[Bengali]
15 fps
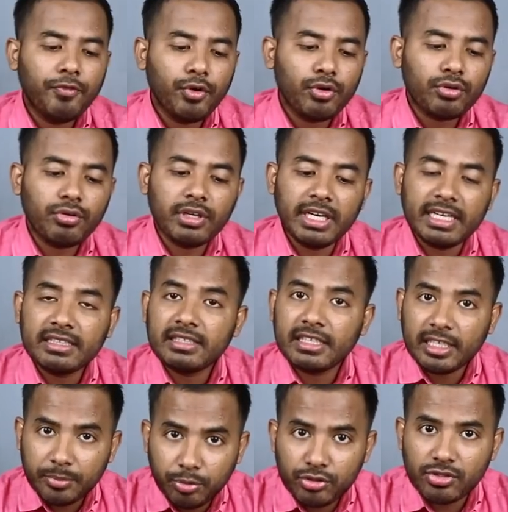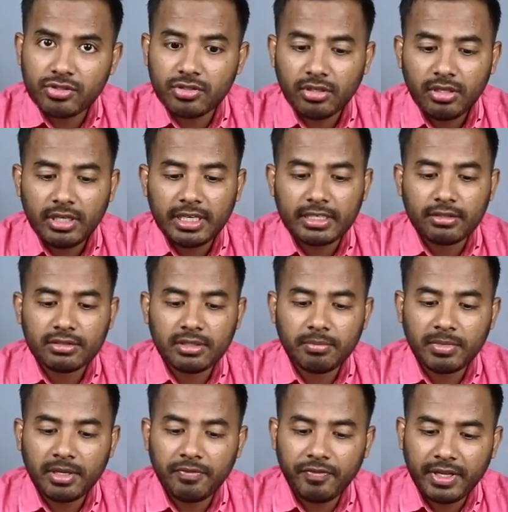ফোর কোর এইট থ্রেডের প্রসেসর এটা হচ্ছে
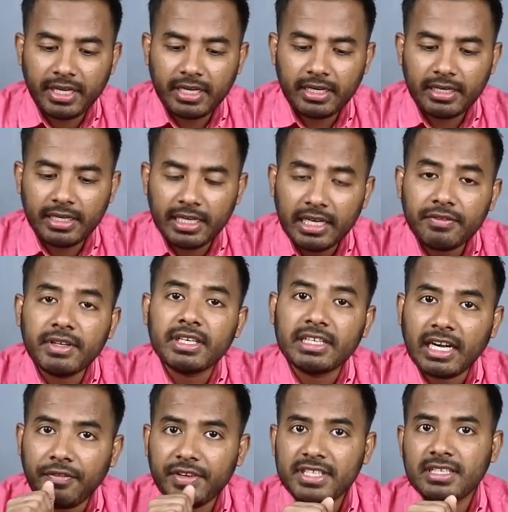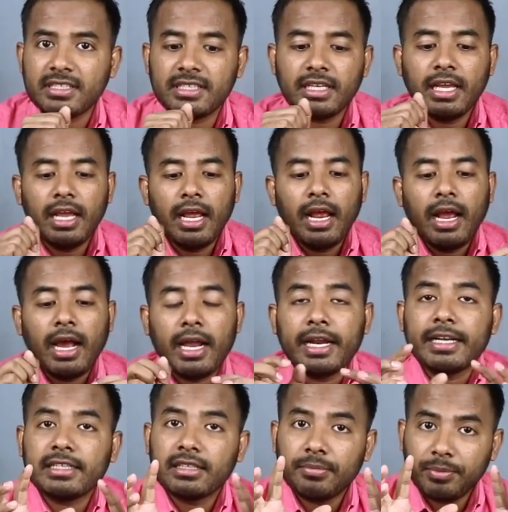আপনার ভেগা ইলেভেন গ্রাফিক্স আছে আর
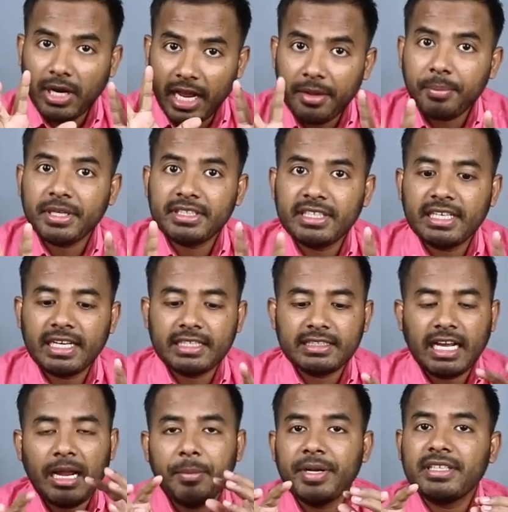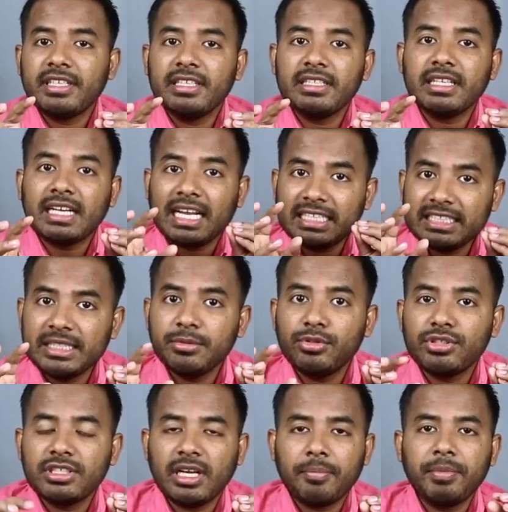এটাতে আপনার হাইপার থ্রেডিং আছে হাইপার থ্রেডিং দিয়ে কাজে দেবে
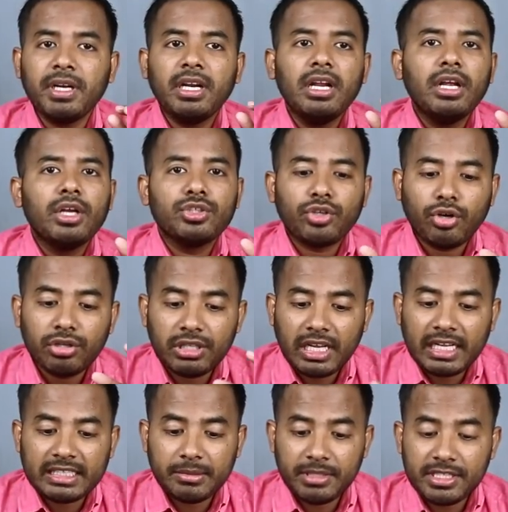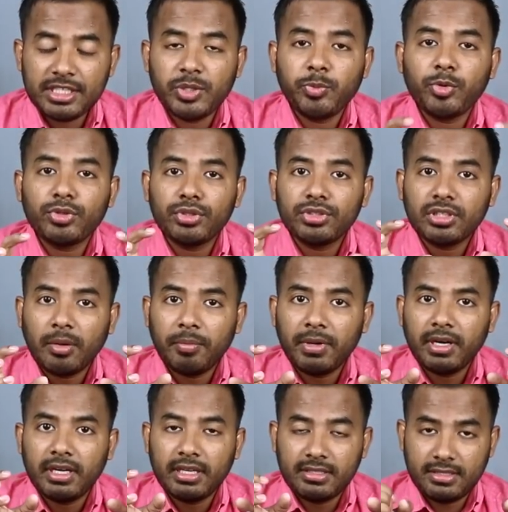হচ্ছে আপনার যখন দেখা যাবে সিপিওতে হচ্ছে
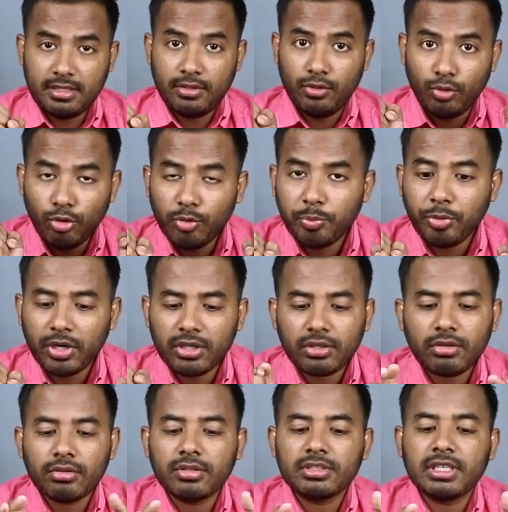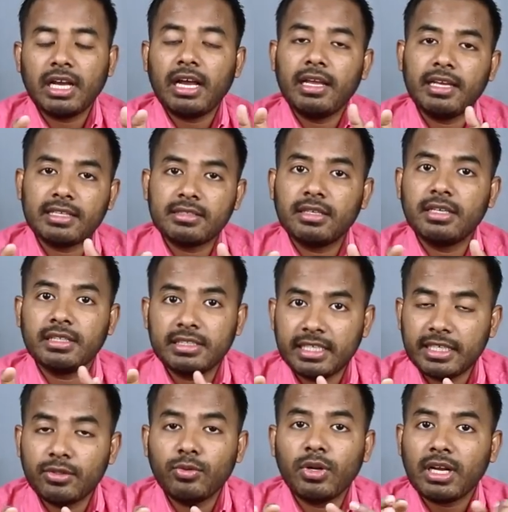আপনার এক্সট্রা লোড পড়ে তখন হচ্ছে এক্সট্রা এই
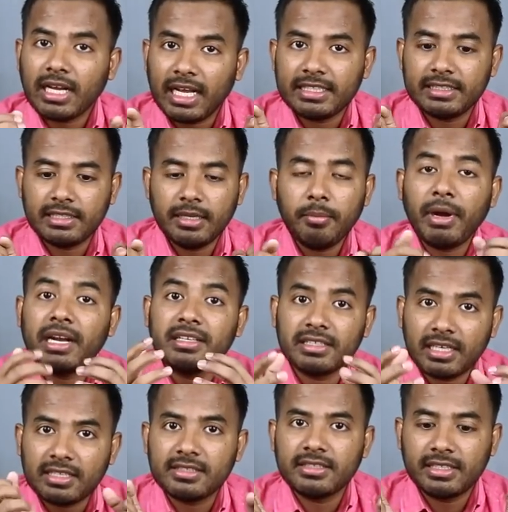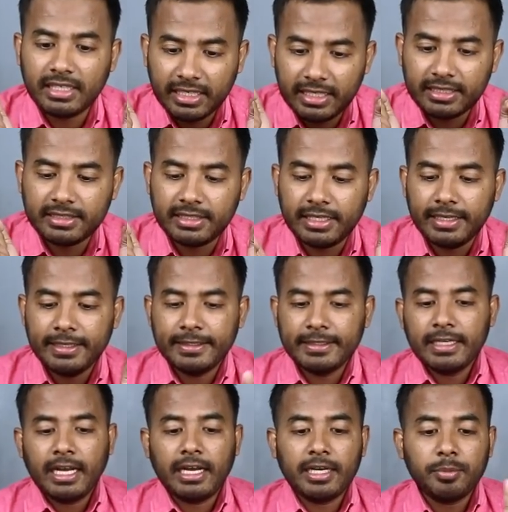থ্রেডগুলো কাজে দেয় মাল্টিটাস্কিংয়ের ক্ষেত্রে
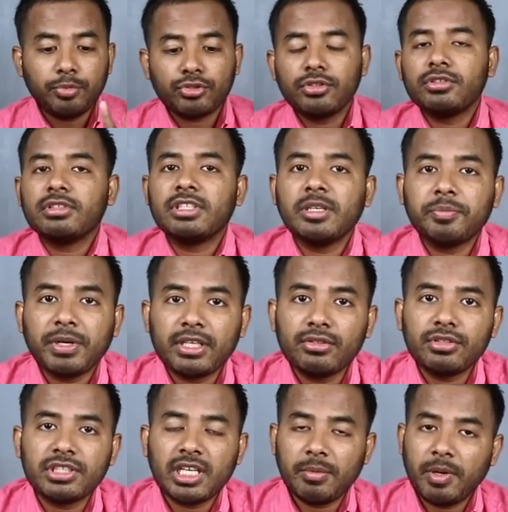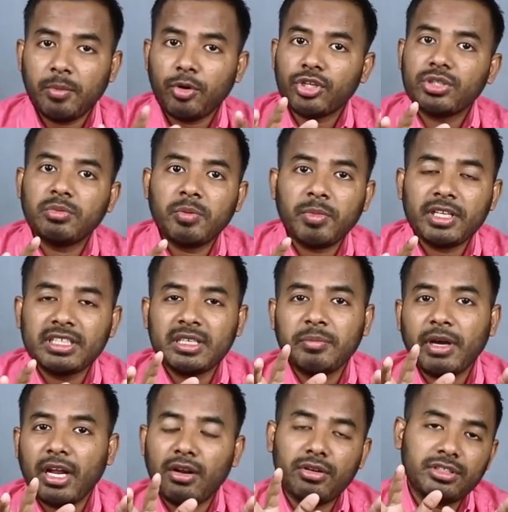আর এই প্রসেসরটার প্রাইস হচ্ছে আপনার বর্তমান বাজারে
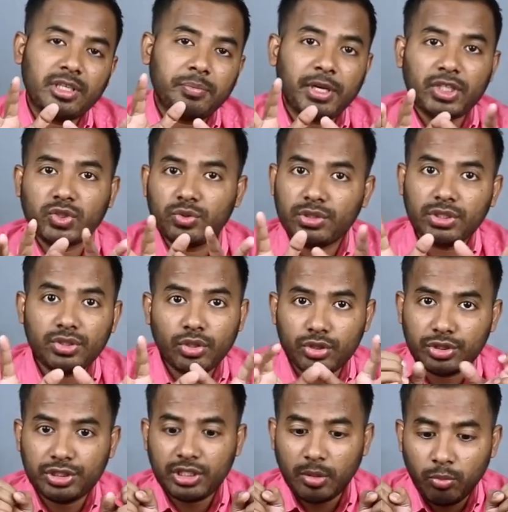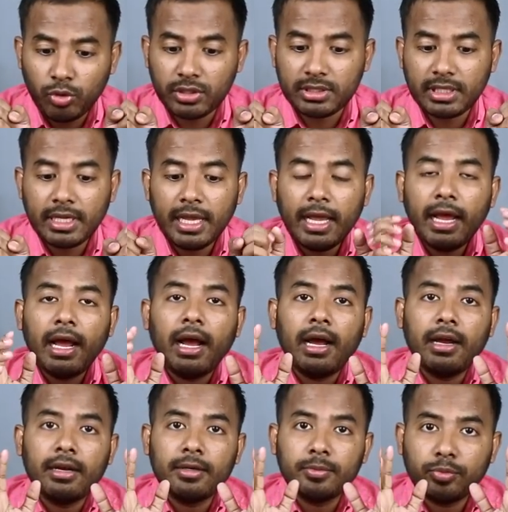বারো হাজার পাঁচশো থেকে ছশো টাকার মধ্যে
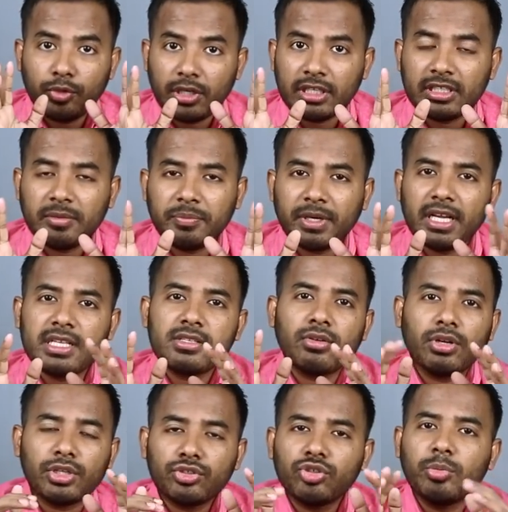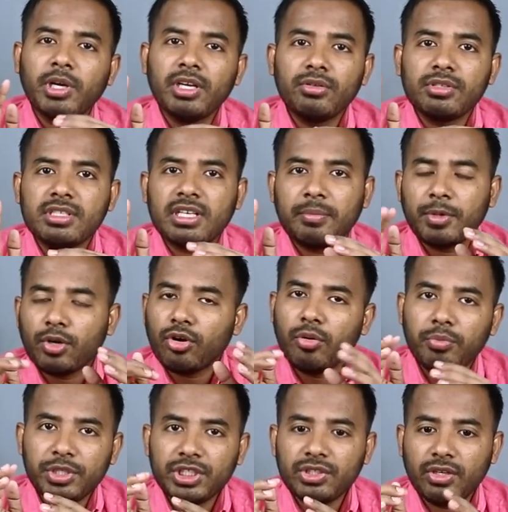আর প্রোডাক্টের প্রাইস অনেক সময় হচ্ছে আপনার
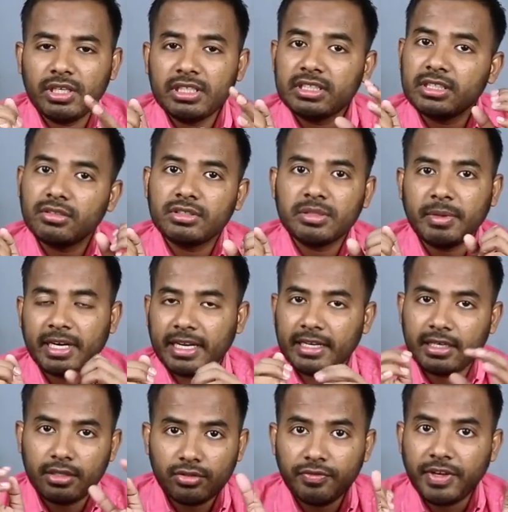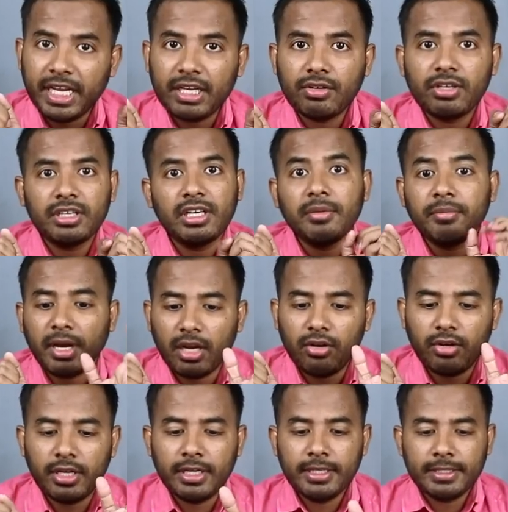কম বেশি হয় সেটা হচ্ছে মার্কেটে একটু ভ্যারি করে নিলে ভালো হয়